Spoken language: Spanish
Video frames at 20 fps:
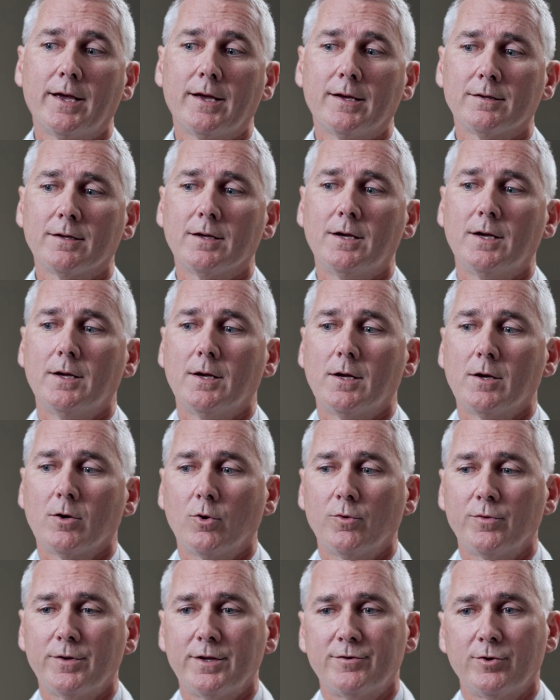en
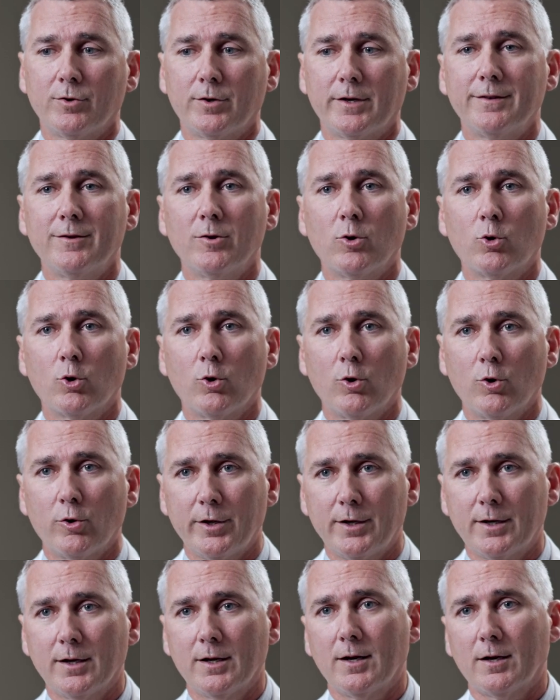condiciones
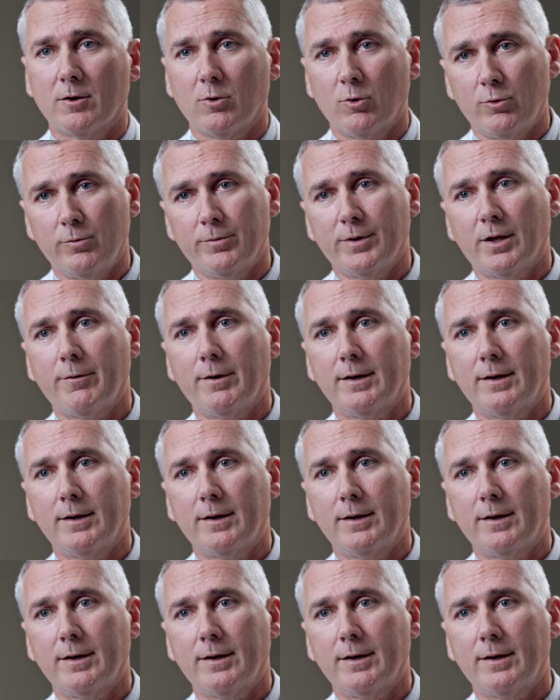neurológicas de la columna